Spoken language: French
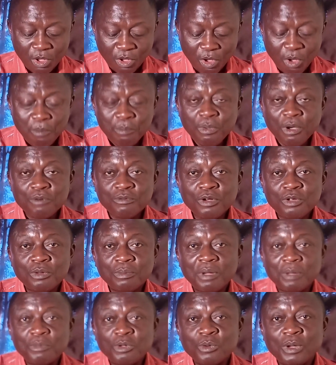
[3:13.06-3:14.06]
On peut avoir le
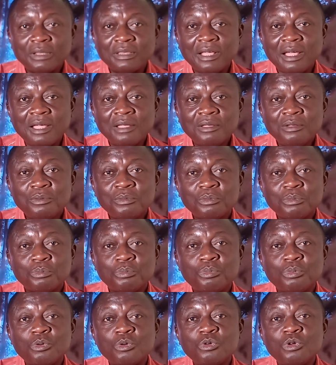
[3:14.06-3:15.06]
Mami Wata
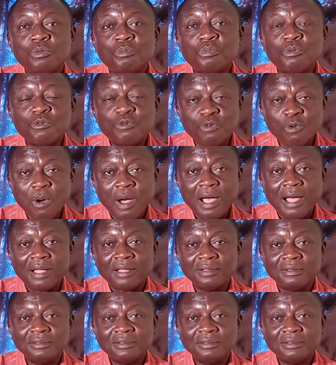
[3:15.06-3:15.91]
pour le pouvoir.